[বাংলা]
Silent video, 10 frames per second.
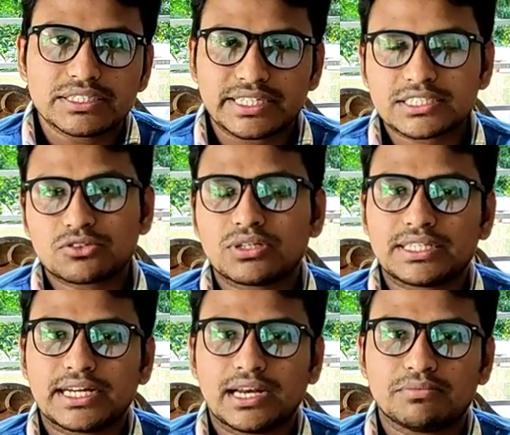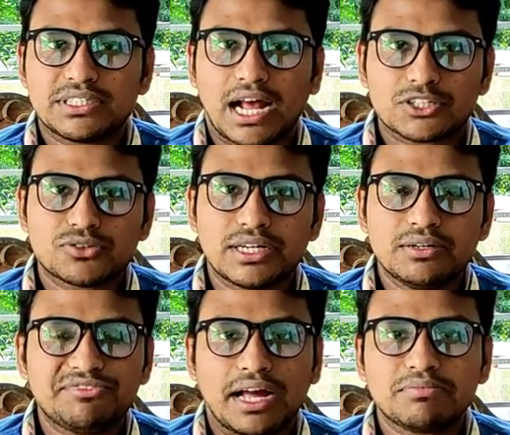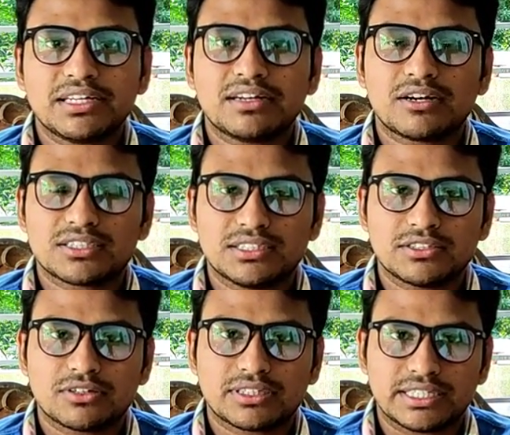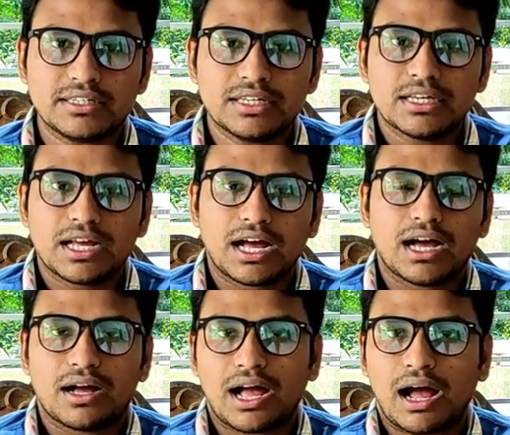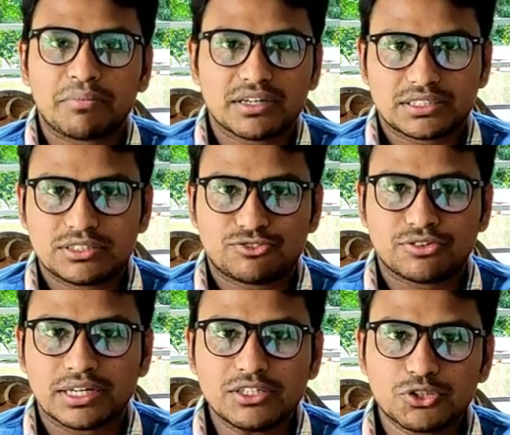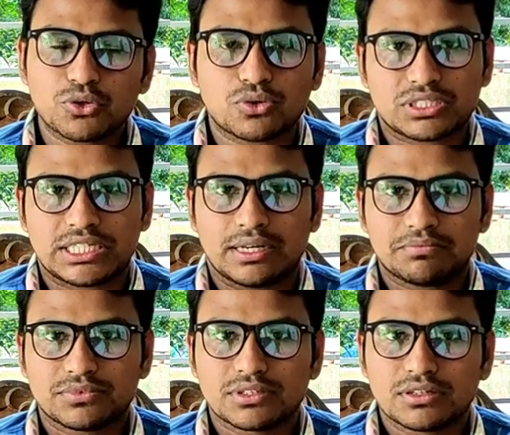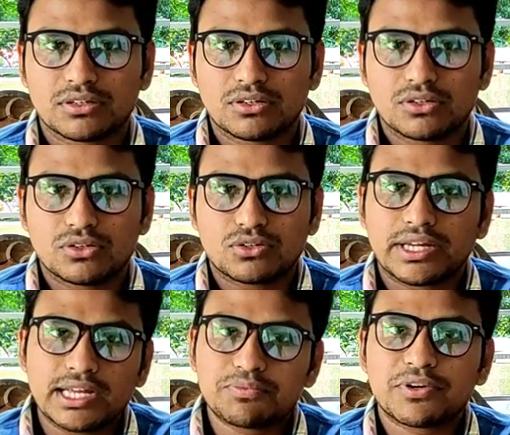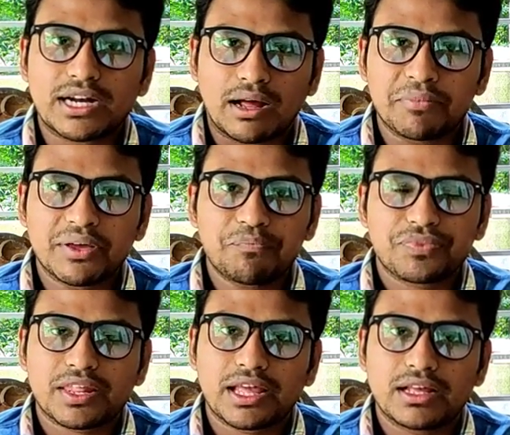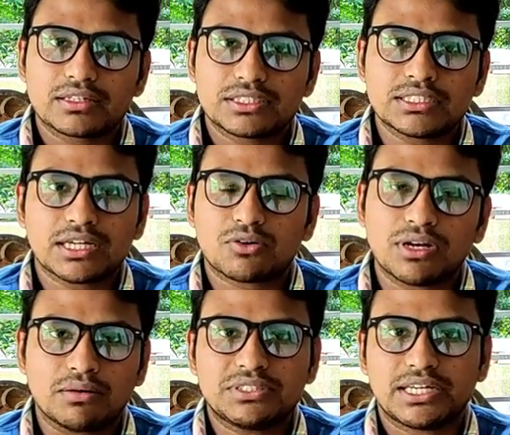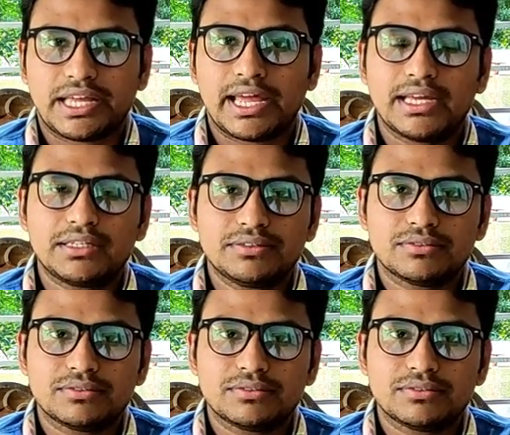টেস্ট করে দেখলাম যে আসলেই ফাইভ গিগাহার্স নেটওয়ার্কটি আমার যে ফোনে শো করছে না তো এরপর আমি চিন্তা করলাম যে এই